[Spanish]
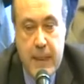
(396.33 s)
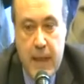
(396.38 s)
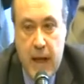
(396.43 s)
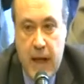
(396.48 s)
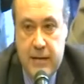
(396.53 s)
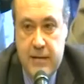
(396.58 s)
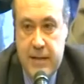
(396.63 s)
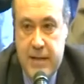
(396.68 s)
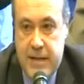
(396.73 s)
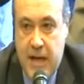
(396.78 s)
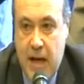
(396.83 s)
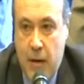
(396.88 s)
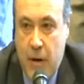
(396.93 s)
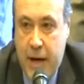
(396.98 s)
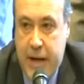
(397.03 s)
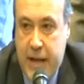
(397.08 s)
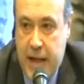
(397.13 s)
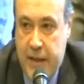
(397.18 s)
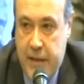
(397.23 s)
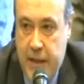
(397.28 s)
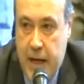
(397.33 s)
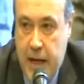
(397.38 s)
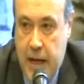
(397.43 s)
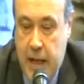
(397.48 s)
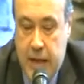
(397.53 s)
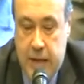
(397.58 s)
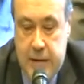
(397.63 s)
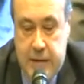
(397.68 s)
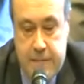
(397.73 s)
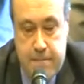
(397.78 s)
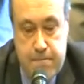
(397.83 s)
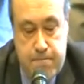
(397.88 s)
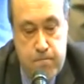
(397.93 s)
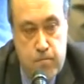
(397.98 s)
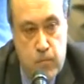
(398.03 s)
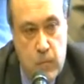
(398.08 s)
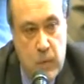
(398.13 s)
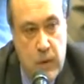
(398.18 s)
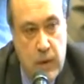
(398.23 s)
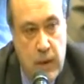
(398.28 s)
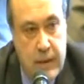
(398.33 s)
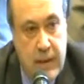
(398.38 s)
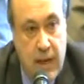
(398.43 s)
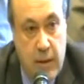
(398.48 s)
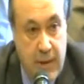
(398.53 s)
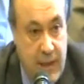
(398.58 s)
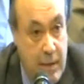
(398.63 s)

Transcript: hace ya varias décadas, tal vez